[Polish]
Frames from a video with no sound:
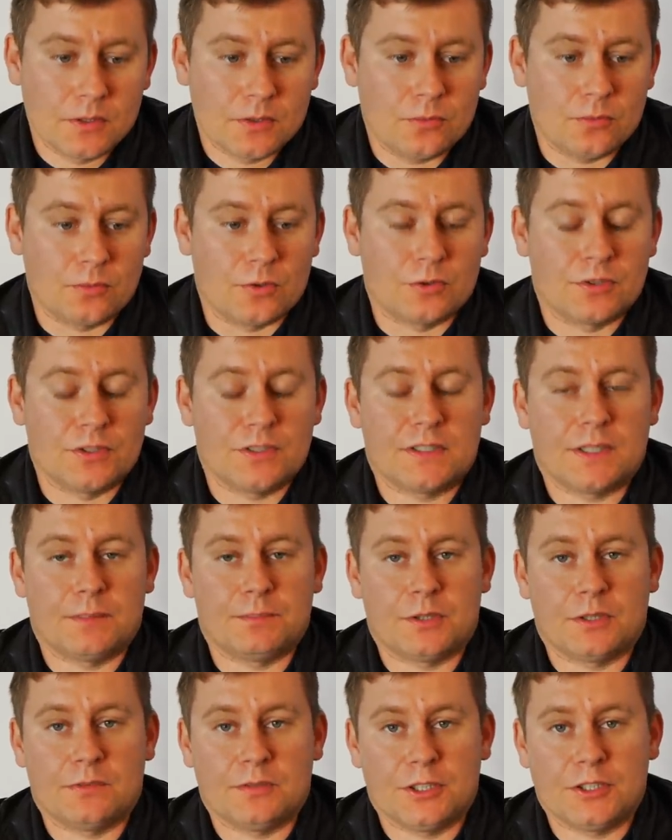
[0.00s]
uroczyste
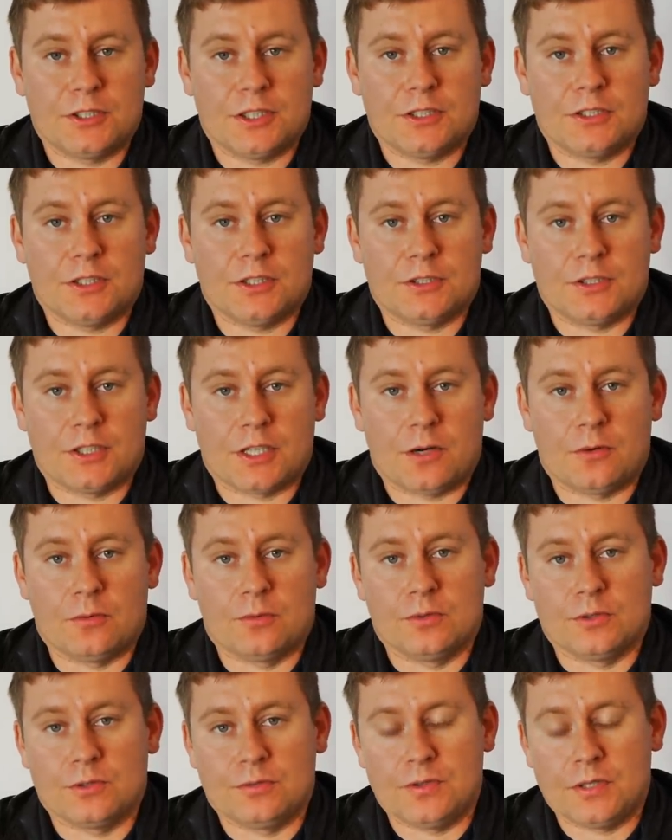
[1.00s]
przewiezienie
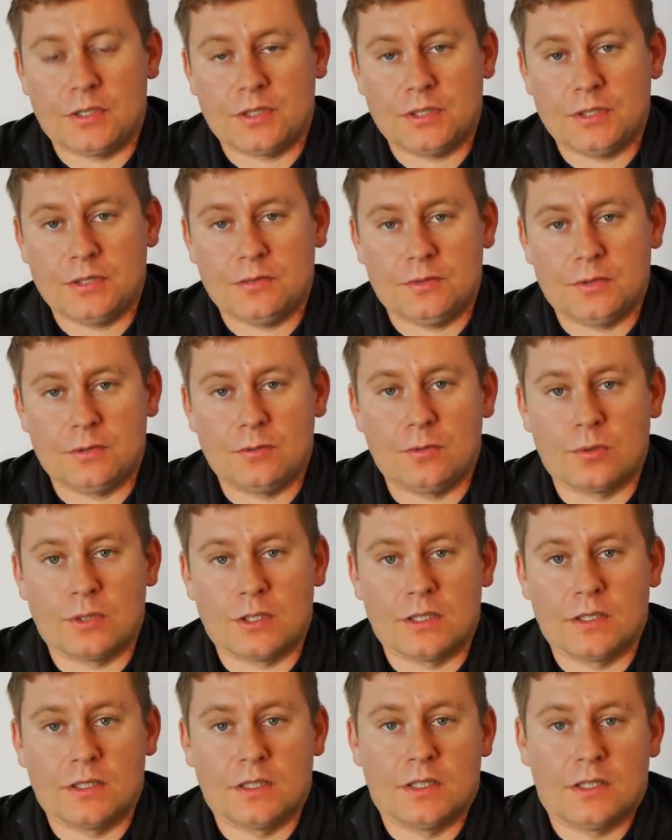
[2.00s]
ciał Żwirki i
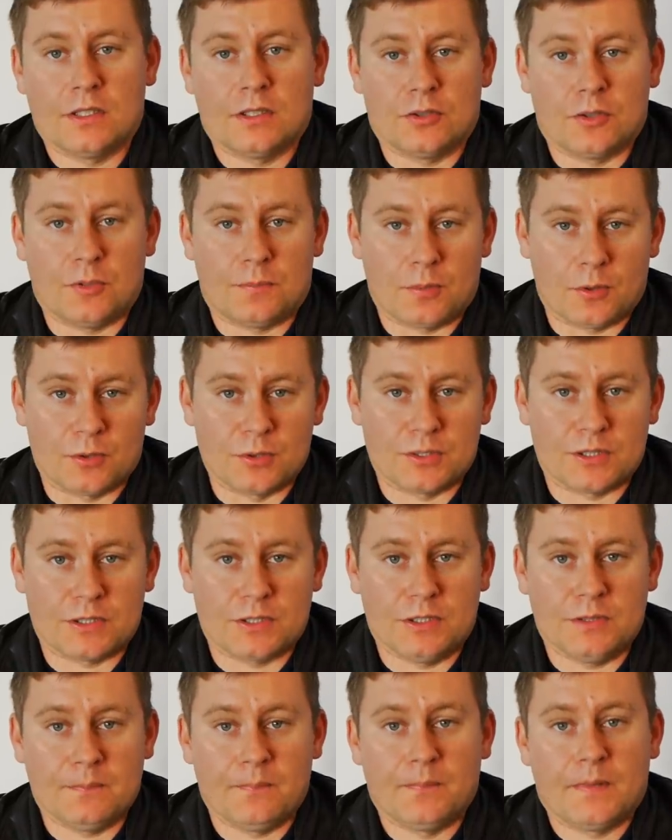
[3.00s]
Wigury do
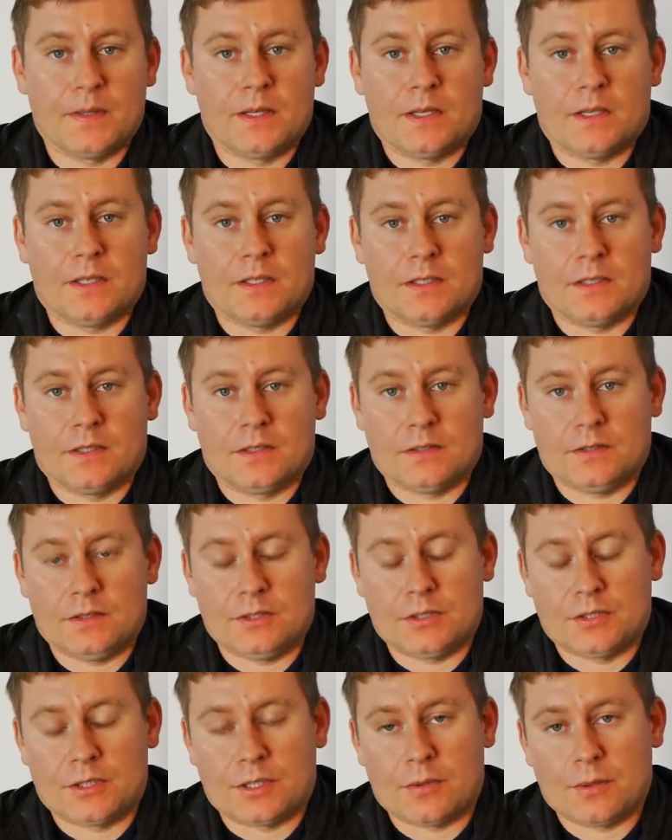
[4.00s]
Polski. E,
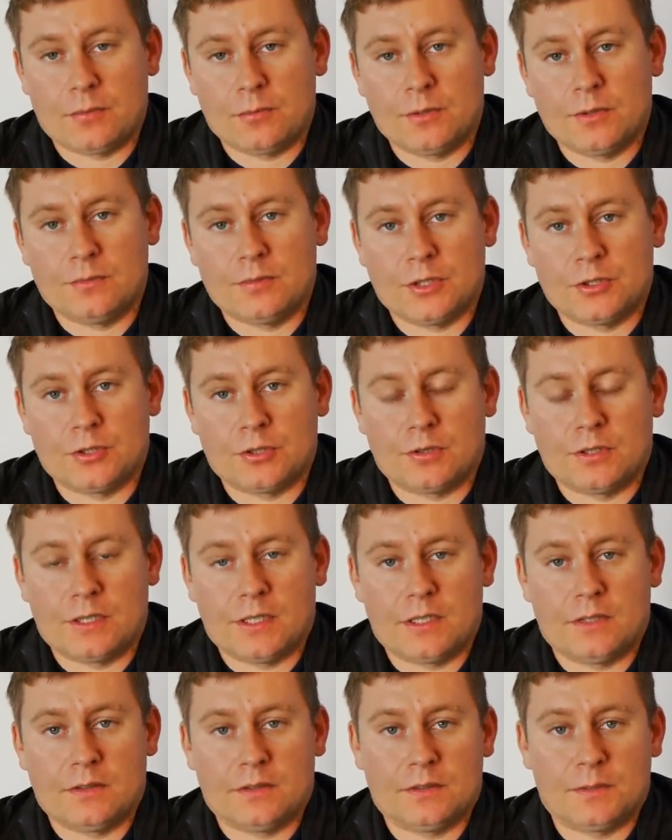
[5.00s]
ich ciała były
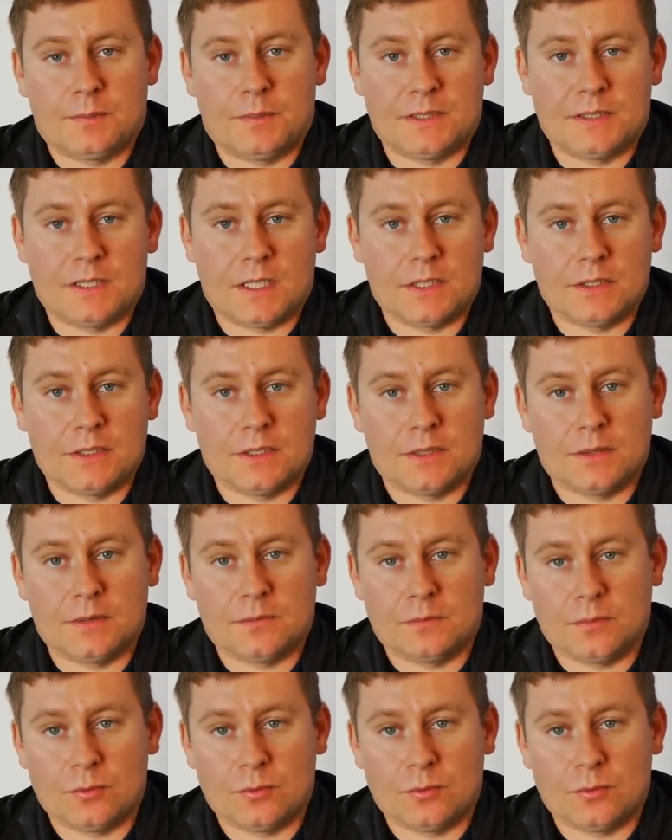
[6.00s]
wiezione specjalnie